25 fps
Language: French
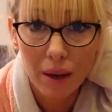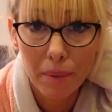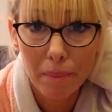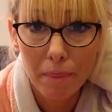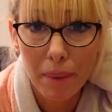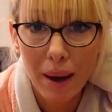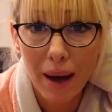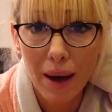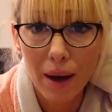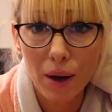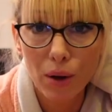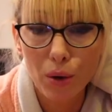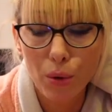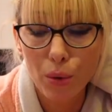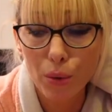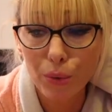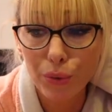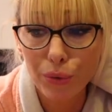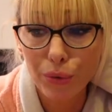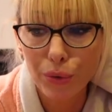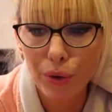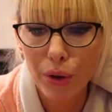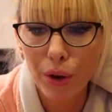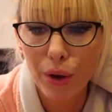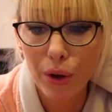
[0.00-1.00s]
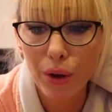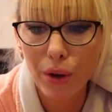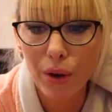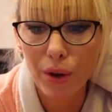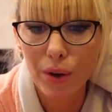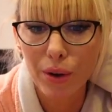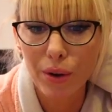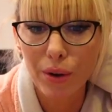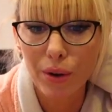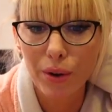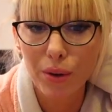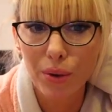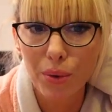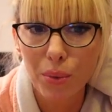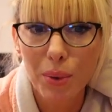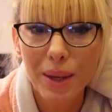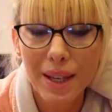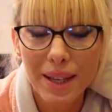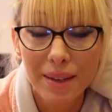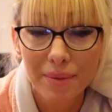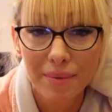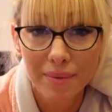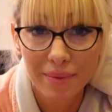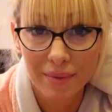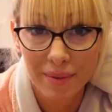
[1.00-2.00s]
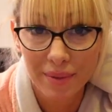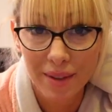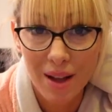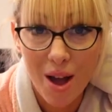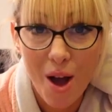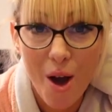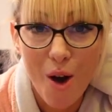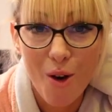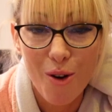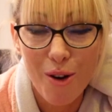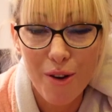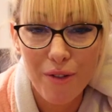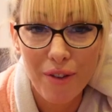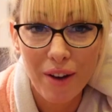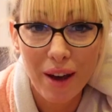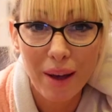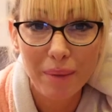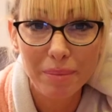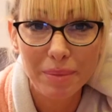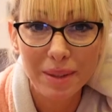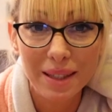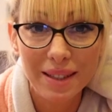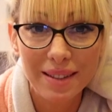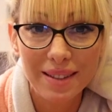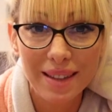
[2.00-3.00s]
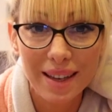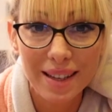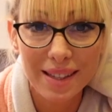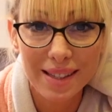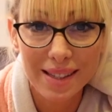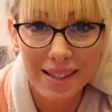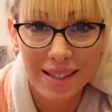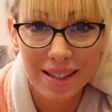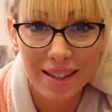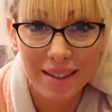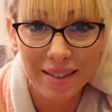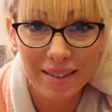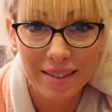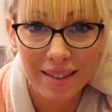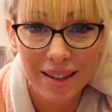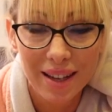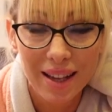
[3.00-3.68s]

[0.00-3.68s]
Par contre, oui, on va faire un petit test.